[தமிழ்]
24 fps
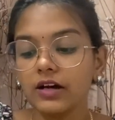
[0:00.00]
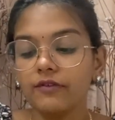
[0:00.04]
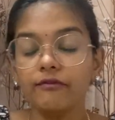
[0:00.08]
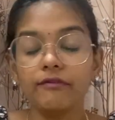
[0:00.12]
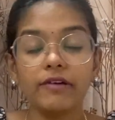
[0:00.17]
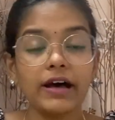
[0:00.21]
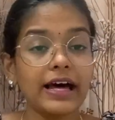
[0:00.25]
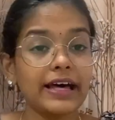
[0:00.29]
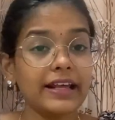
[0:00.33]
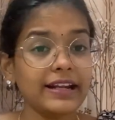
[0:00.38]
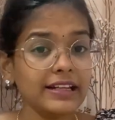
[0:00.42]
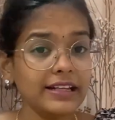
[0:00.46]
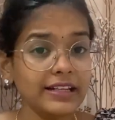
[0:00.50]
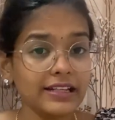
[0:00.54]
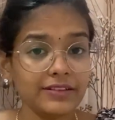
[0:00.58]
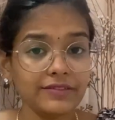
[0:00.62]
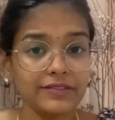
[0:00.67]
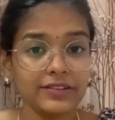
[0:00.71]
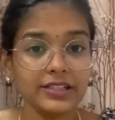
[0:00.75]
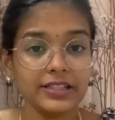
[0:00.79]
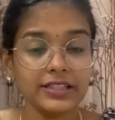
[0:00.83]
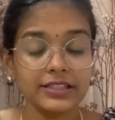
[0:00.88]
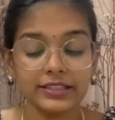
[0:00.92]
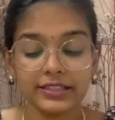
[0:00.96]
வேறு
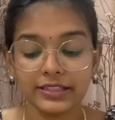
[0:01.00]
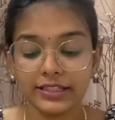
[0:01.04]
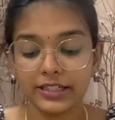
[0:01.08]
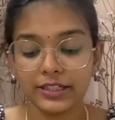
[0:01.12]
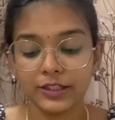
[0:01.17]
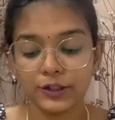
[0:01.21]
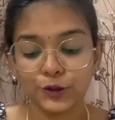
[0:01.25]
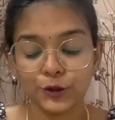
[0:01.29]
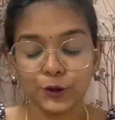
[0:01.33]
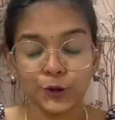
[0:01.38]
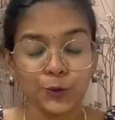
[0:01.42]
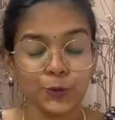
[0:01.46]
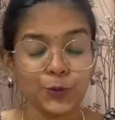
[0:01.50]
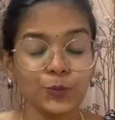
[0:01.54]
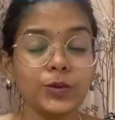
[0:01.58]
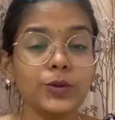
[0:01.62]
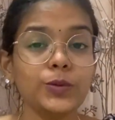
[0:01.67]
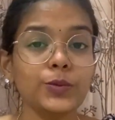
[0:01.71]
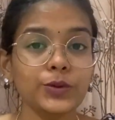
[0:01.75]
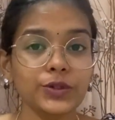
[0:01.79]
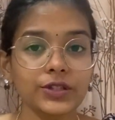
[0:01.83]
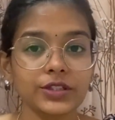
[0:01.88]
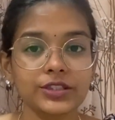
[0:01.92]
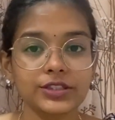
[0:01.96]
லெவலில் இருக்குது எனக்கு ரொம்ப
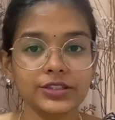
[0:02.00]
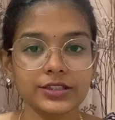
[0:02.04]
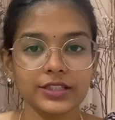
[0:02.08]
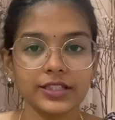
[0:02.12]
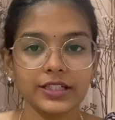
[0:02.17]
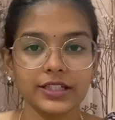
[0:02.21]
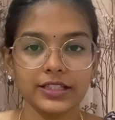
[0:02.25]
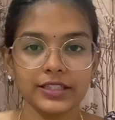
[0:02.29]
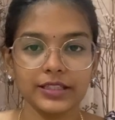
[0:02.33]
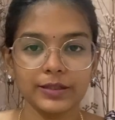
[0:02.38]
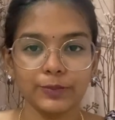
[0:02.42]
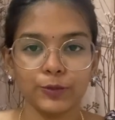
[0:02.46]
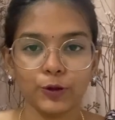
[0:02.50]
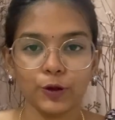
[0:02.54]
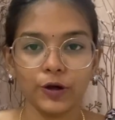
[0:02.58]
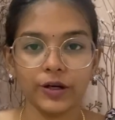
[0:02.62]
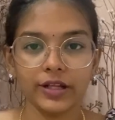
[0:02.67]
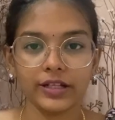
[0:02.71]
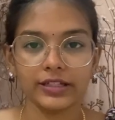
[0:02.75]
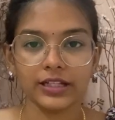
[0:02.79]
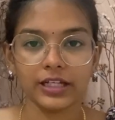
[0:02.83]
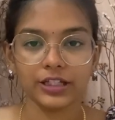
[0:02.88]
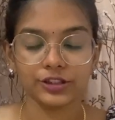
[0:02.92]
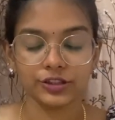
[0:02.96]
பிடிச்சிருக்கு இந்த
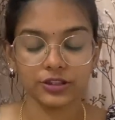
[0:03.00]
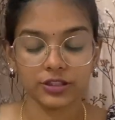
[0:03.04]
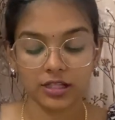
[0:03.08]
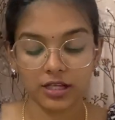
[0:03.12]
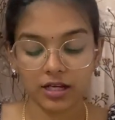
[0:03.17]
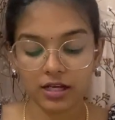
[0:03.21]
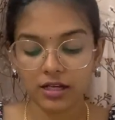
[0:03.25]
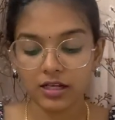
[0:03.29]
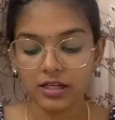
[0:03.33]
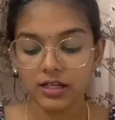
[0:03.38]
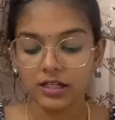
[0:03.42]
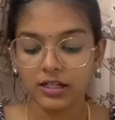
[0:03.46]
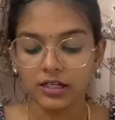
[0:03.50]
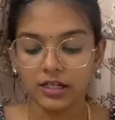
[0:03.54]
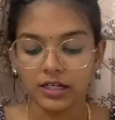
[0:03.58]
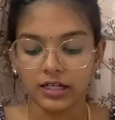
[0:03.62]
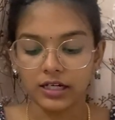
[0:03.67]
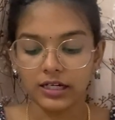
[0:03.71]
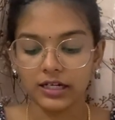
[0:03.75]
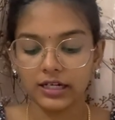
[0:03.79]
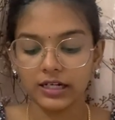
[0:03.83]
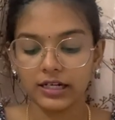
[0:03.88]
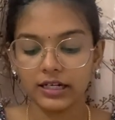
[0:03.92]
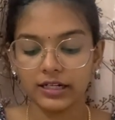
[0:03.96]
ப்ராடக்ட்
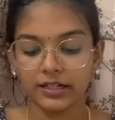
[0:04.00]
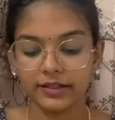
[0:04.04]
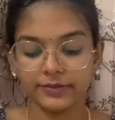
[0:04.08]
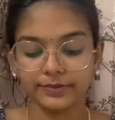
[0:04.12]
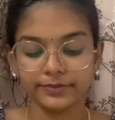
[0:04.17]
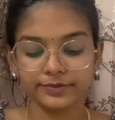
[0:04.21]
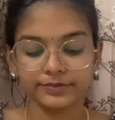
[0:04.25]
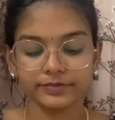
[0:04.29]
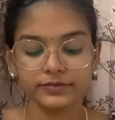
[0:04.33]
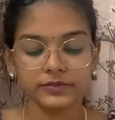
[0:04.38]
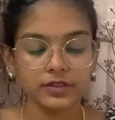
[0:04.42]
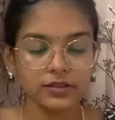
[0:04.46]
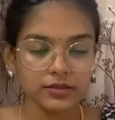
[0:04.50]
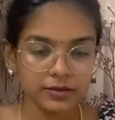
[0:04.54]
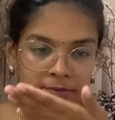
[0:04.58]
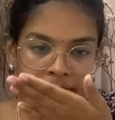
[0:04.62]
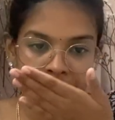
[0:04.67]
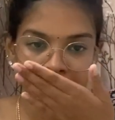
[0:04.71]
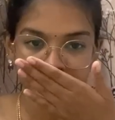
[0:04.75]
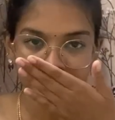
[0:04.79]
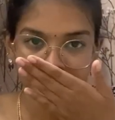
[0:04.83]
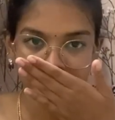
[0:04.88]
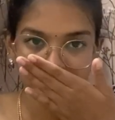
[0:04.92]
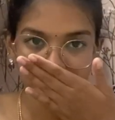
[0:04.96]
ஆக்சுவலாக
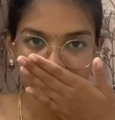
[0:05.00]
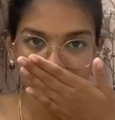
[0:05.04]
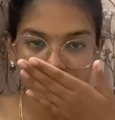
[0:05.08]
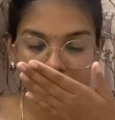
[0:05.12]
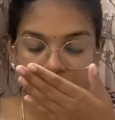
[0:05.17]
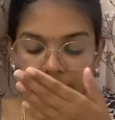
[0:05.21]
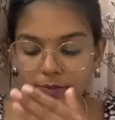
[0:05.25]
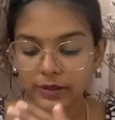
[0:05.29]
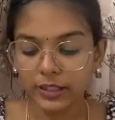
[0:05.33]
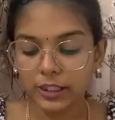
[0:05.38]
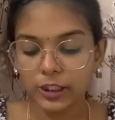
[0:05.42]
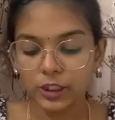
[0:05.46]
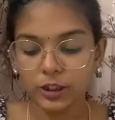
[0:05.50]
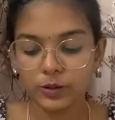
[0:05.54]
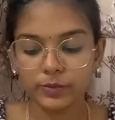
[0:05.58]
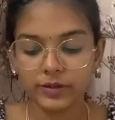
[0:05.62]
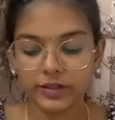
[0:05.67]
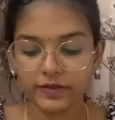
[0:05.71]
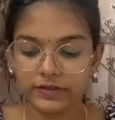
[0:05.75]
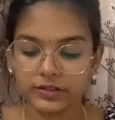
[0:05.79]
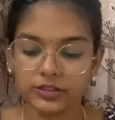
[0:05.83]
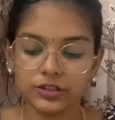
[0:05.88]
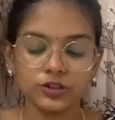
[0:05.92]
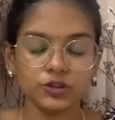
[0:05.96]
ஸ்மெல்லுமே
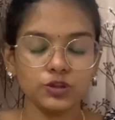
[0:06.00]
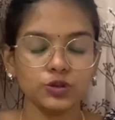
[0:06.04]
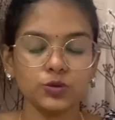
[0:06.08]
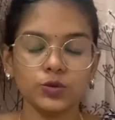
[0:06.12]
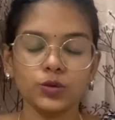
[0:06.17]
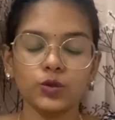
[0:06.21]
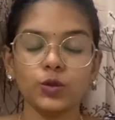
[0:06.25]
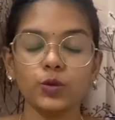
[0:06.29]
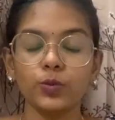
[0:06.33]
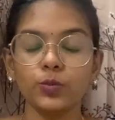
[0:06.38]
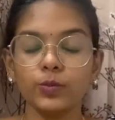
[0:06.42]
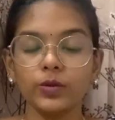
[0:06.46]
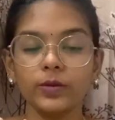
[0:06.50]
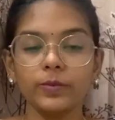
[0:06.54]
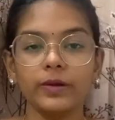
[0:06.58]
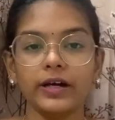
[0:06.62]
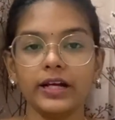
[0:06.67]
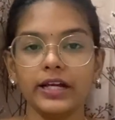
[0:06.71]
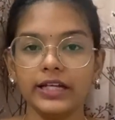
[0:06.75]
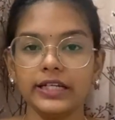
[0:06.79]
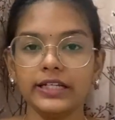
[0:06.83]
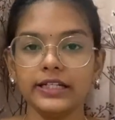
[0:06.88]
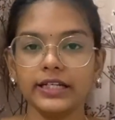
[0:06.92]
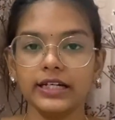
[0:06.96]
வந்து ஸோ ரொம்ப
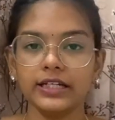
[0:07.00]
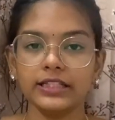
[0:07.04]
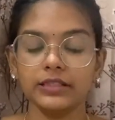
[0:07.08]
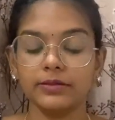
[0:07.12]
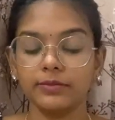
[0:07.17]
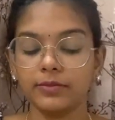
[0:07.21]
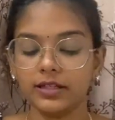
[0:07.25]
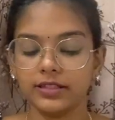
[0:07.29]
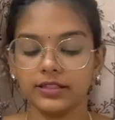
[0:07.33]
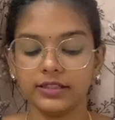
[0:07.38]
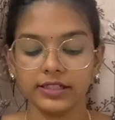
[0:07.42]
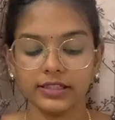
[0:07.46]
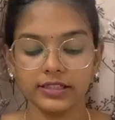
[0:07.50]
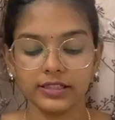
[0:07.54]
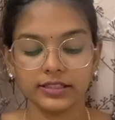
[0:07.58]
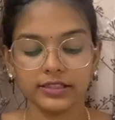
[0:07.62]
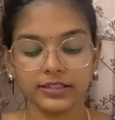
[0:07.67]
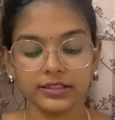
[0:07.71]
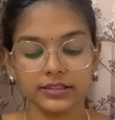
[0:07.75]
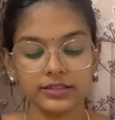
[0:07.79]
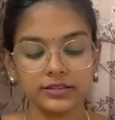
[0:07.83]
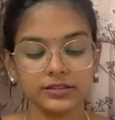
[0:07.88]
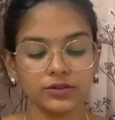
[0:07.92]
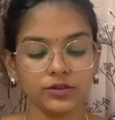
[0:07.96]
மைல்டாக அந்த மாதிரி
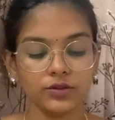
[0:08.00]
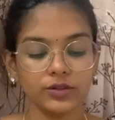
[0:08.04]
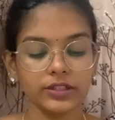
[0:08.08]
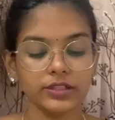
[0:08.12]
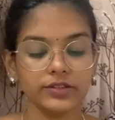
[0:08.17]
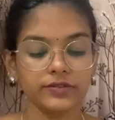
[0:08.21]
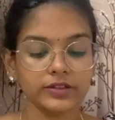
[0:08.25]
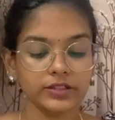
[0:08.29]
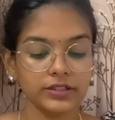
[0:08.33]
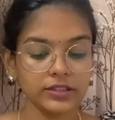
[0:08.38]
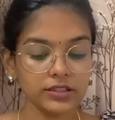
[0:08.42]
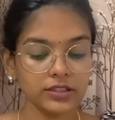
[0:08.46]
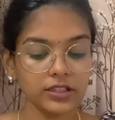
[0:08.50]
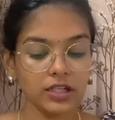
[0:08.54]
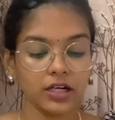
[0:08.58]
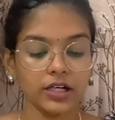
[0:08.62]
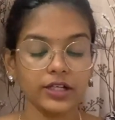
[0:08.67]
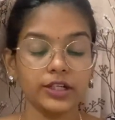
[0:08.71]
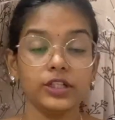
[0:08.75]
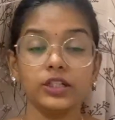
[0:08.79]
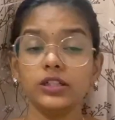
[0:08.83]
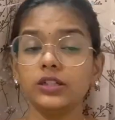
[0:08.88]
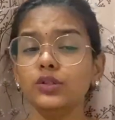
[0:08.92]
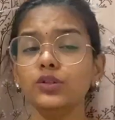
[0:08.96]
இருக்குது ஸோ இது வந்து நான்
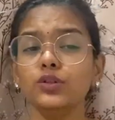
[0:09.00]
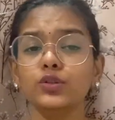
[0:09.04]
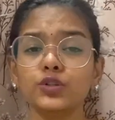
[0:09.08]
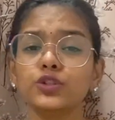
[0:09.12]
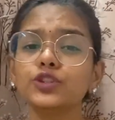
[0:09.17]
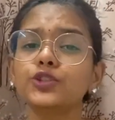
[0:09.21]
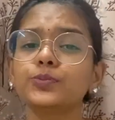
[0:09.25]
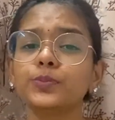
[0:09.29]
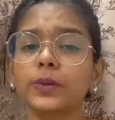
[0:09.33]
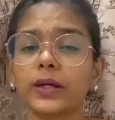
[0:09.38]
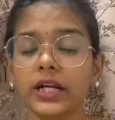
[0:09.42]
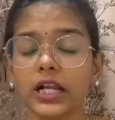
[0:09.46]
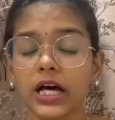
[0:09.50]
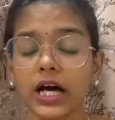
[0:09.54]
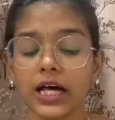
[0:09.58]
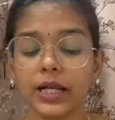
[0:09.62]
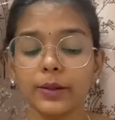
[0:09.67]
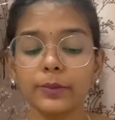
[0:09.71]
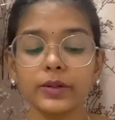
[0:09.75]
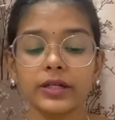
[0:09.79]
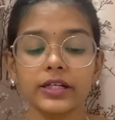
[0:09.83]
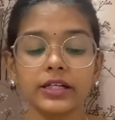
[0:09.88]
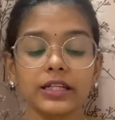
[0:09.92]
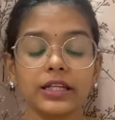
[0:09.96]
இன்னும் யூஸ் பண்ண
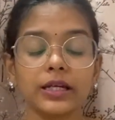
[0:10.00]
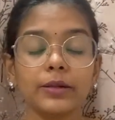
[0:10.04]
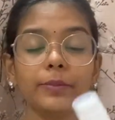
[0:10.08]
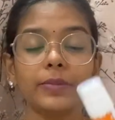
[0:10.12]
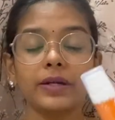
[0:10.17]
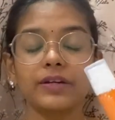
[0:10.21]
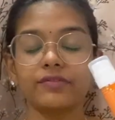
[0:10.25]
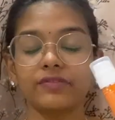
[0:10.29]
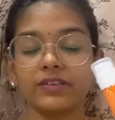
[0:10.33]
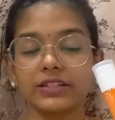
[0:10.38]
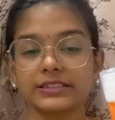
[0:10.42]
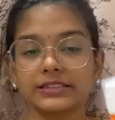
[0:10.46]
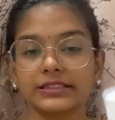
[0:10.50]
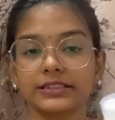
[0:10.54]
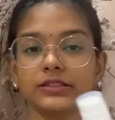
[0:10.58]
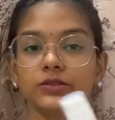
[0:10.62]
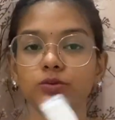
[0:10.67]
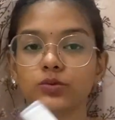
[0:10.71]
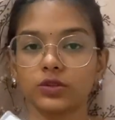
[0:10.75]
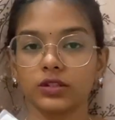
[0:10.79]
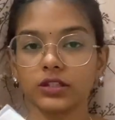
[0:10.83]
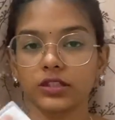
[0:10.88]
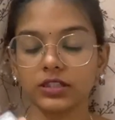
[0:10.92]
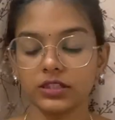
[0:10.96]
ஆரம்பிக்கல பட் ஃபஸ்ட்டு
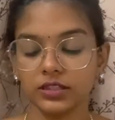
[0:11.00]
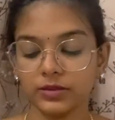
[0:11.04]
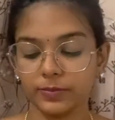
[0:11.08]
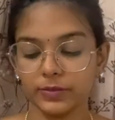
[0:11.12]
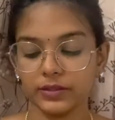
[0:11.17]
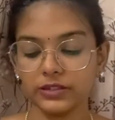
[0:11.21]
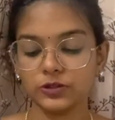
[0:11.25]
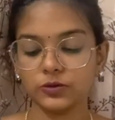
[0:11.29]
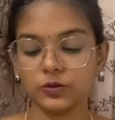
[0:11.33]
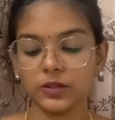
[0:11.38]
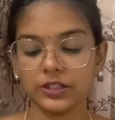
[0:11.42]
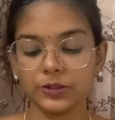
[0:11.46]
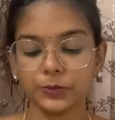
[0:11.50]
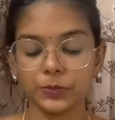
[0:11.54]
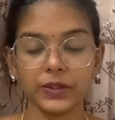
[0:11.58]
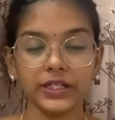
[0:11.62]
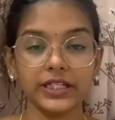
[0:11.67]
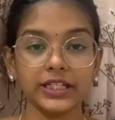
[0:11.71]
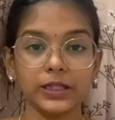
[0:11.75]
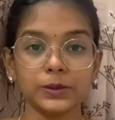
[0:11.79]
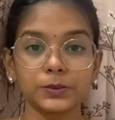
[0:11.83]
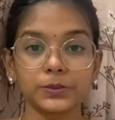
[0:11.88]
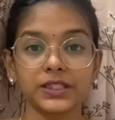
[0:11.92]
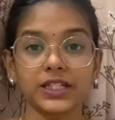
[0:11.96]
உங்களுக்கு இப்படி ஸ்வாஷ்
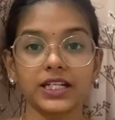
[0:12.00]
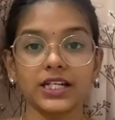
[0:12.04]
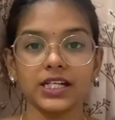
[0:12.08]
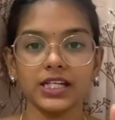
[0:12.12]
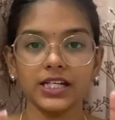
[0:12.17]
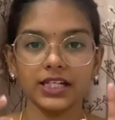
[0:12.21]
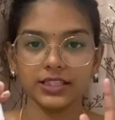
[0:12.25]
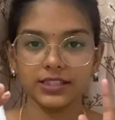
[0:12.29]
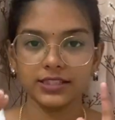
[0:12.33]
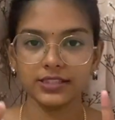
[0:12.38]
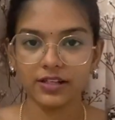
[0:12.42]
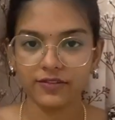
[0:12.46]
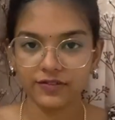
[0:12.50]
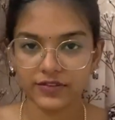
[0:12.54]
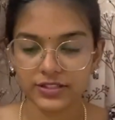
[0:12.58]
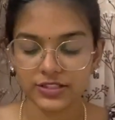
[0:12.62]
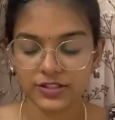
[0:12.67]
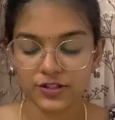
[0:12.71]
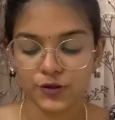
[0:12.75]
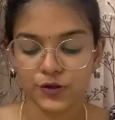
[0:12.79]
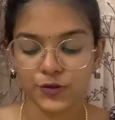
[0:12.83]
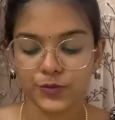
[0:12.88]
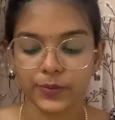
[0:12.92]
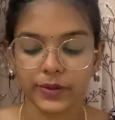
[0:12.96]
பண்ணி காமிக்கிறீங்களா இது தான்
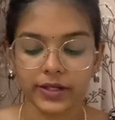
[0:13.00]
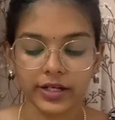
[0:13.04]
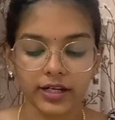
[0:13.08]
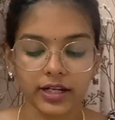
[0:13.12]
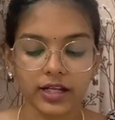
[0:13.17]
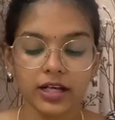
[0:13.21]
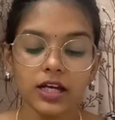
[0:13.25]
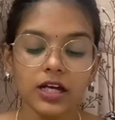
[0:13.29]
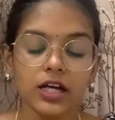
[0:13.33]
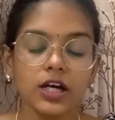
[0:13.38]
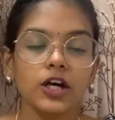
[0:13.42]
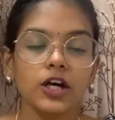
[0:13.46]
ஃபஸ்ட்டு யூஸ் பண்ணுறேன்